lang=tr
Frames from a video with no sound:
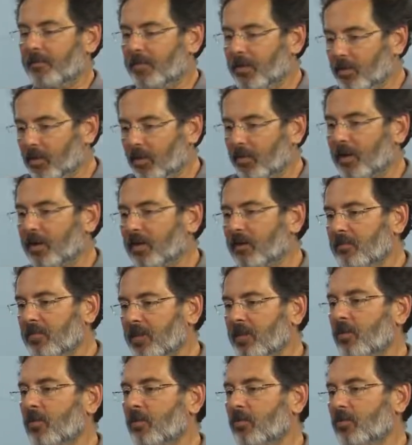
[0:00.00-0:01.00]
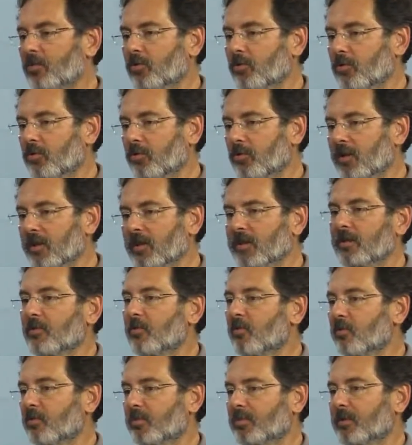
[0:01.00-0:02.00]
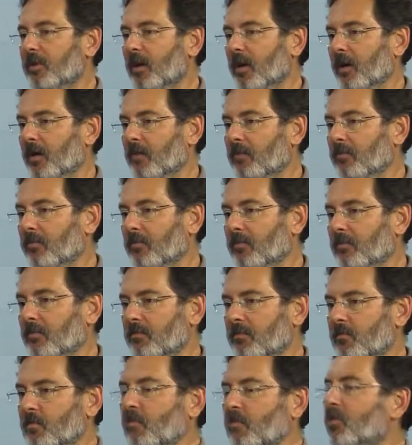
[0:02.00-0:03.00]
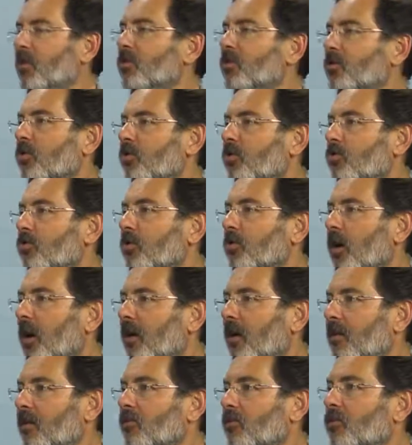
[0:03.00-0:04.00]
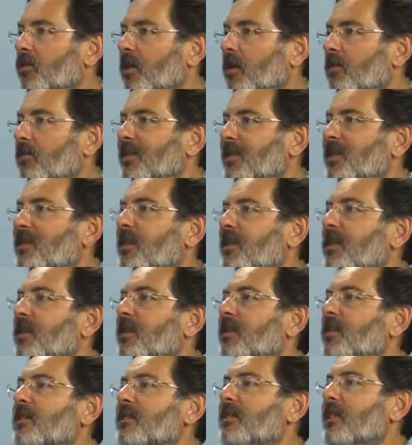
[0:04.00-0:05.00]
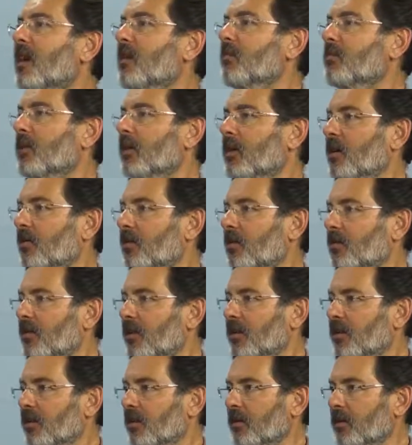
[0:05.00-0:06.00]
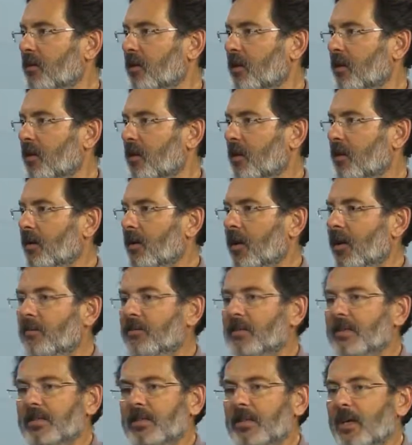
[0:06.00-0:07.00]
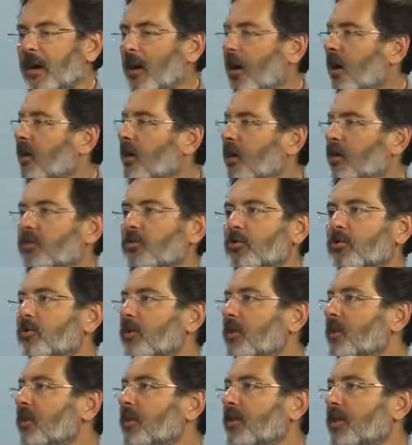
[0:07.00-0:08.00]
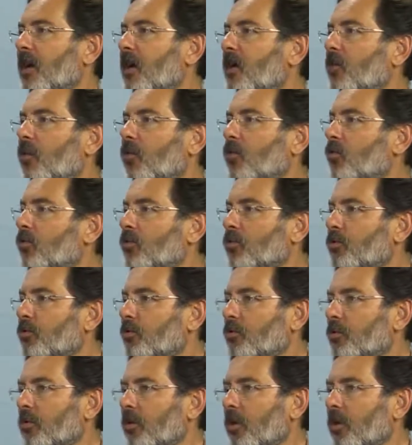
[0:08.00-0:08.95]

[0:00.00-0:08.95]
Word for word: bir romanın, bir öykünün nasıl olup da kurmaca olduğu halde üzerimizde derin izler bırakabilmesi. Yani biz niye hala suç ve cezayı okuruz